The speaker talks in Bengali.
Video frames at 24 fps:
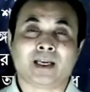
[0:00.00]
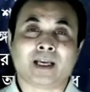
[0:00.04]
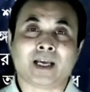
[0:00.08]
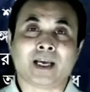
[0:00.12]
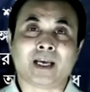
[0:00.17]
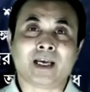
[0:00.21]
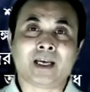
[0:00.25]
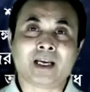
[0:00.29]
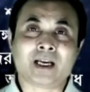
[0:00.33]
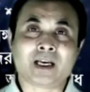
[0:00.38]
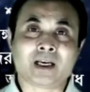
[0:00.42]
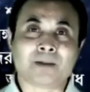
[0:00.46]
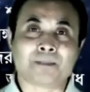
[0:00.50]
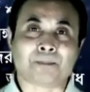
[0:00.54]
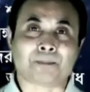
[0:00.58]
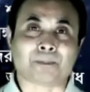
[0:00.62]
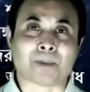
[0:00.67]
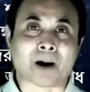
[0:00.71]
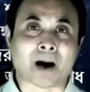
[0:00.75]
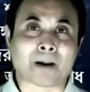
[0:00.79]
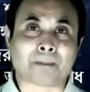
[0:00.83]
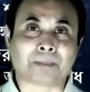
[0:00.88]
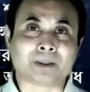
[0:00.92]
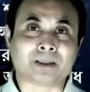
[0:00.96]
এই
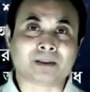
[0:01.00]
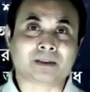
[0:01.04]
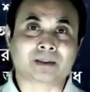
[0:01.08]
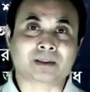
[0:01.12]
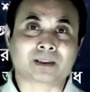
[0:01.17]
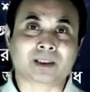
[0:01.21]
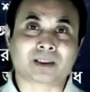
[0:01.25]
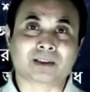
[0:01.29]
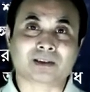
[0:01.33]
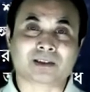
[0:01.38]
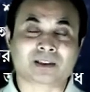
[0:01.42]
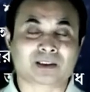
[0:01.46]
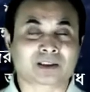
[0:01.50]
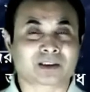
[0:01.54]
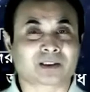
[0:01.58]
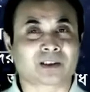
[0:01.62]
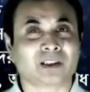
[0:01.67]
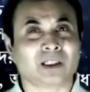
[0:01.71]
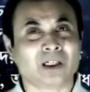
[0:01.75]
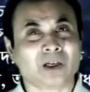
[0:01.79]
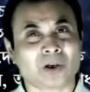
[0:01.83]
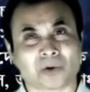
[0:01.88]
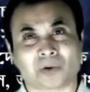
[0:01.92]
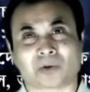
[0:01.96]
পাপিস্টের স্ত্রী
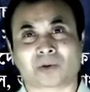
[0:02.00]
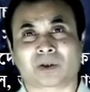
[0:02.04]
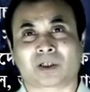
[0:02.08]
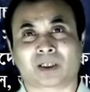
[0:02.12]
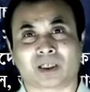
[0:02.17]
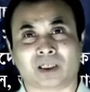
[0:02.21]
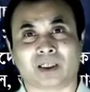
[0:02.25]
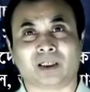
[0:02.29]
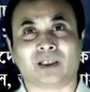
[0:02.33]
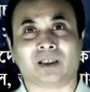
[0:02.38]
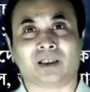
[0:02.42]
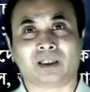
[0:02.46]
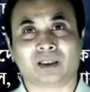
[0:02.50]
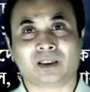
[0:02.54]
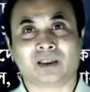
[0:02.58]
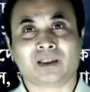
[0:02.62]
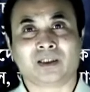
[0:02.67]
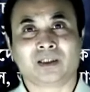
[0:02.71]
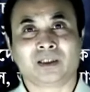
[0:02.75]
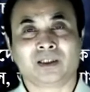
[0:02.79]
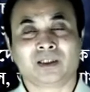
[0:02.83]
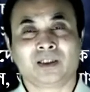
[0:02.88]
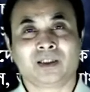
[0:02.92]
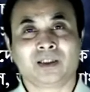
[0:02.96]
লক্ষ্যে
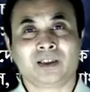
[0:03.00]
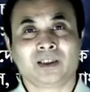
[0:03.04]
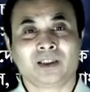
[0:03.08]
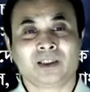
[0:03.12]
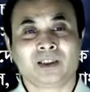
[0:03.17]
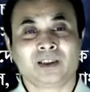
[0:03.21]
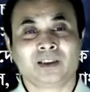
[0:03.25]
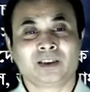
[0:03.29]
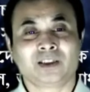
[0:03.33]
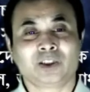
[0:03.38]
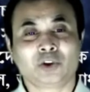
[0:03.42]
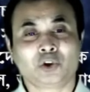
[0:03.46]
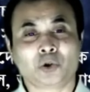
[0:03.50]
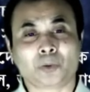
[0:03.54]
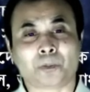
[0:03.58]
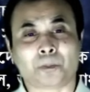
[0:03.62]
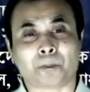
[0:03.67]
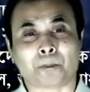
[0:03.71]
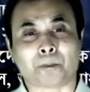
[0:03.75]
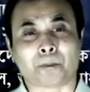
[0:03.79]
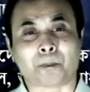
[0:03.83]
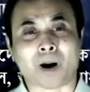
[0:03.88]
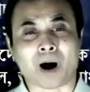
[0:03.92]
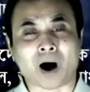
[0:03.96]
যিশু
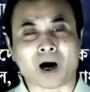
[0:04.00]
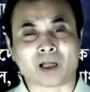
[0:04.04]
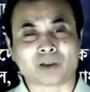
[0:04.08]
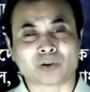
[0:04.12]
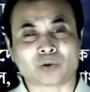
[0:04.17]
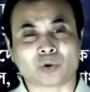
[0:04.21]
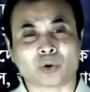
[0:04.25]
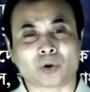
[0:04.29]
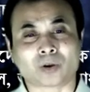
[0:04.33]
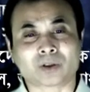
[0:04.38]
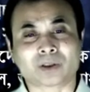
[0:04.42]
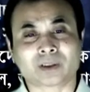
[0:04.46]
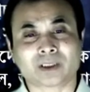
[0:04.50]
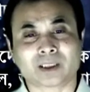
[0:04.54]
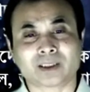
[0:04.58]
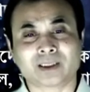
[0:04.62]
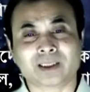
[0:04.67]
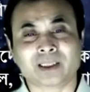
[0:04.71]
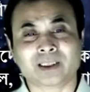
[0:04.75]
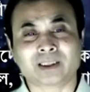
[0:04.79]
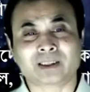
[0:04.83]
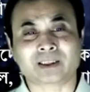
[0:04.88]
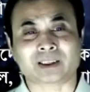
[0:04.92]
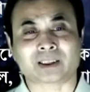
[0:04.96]
পা ধরতে
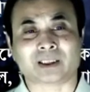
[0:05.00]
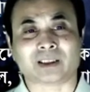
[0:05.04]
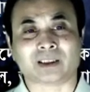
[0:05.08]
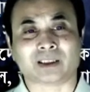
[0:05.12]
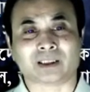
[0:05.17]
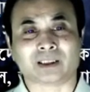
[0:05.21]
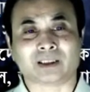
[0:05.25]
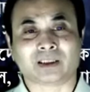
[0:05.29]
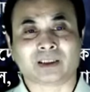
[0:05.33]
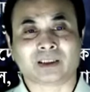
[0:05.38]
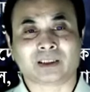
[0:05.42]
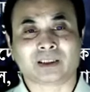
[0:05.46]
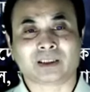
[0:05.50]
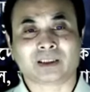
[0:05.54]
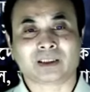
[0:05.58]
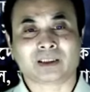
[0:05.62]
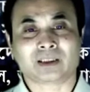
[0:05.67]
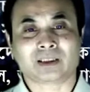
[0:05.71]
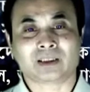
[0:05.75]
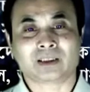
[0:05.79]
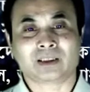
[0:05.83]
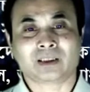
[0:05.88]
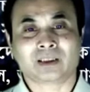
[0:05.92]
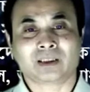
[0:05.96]
দিচ্ছে
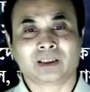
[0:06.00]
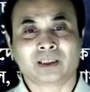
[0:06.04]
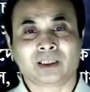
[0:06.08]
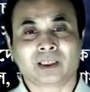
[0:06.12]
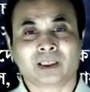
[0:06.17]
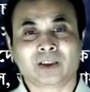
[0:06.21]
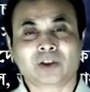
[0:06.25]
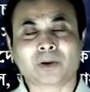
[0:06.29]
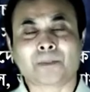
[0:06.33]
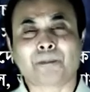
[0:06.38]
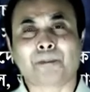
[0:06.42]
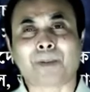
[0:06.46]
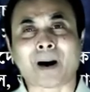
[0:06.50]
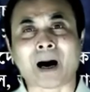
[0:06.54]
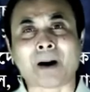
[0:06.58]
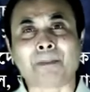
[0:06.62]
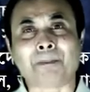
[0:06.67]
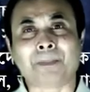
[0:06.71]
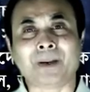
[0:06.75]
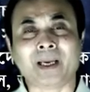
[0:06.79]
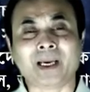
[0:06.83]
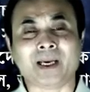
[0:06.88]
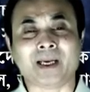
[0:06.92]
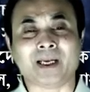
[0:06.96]
তো
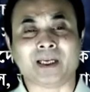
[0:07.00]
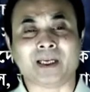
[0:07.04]
পাপি